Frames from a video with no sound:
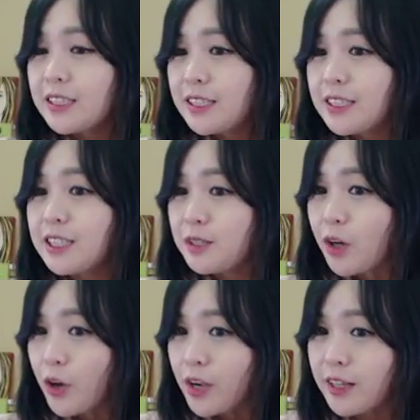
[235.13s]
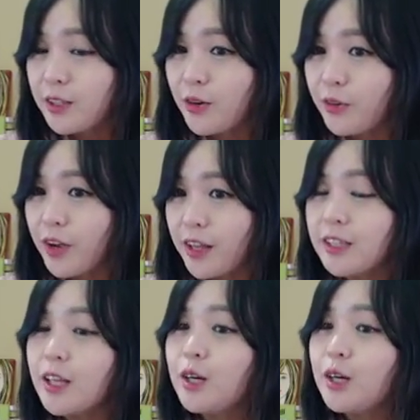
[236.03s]
지금 저희 같은
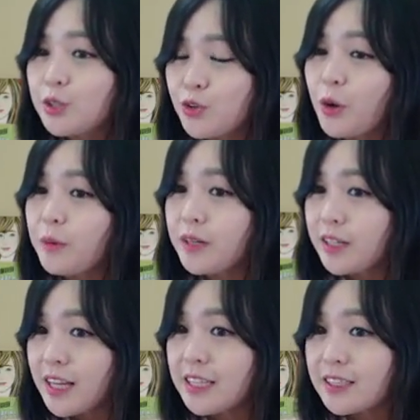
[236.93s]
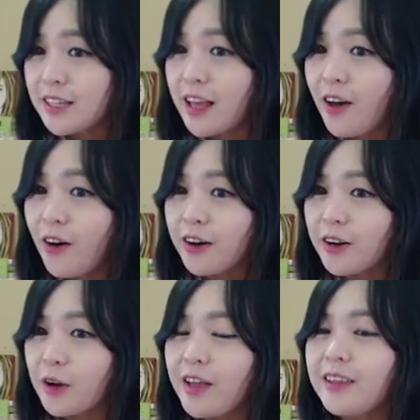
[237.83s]
경우에는 수업이 끝났잖아요.
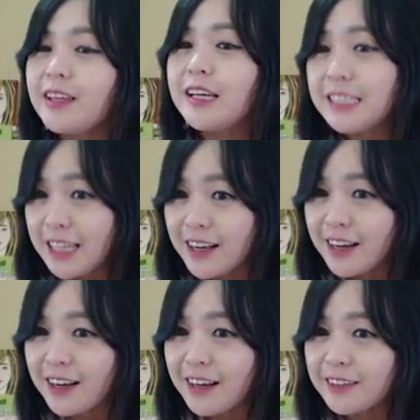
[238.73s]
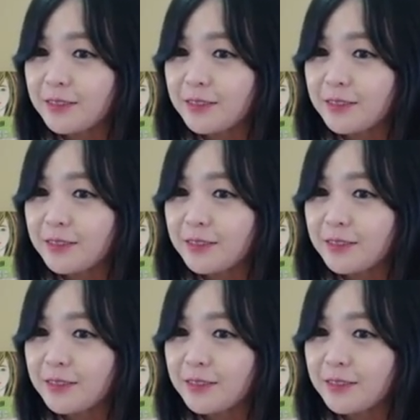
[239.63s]
그러면 下课了.